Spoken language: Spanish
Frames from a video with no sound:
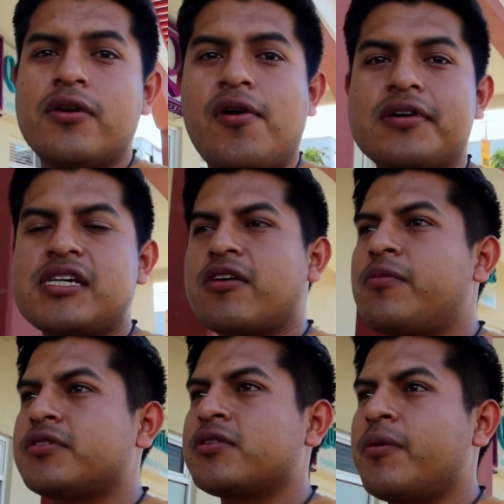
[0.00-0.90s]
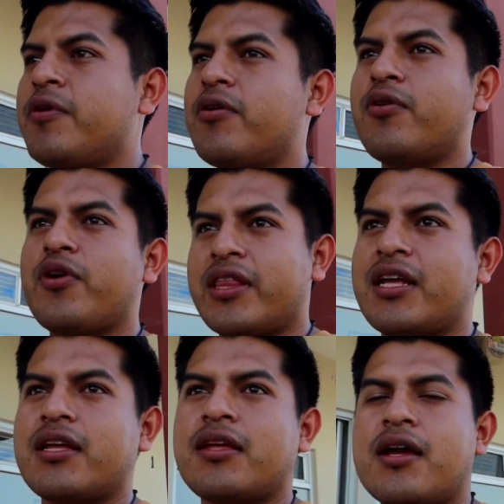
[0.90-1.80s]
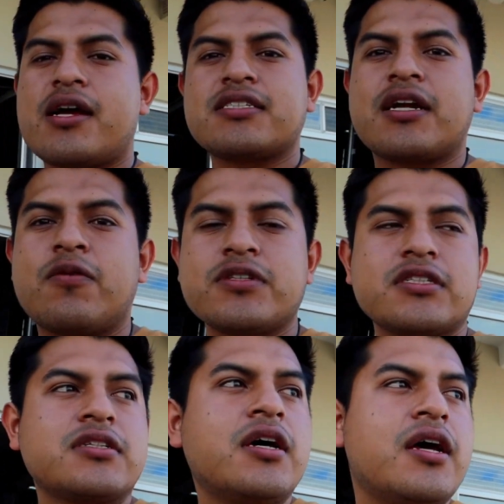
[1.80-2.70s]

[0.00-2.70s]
O sea, como es un día mío ahorita que tiene que hacer cosas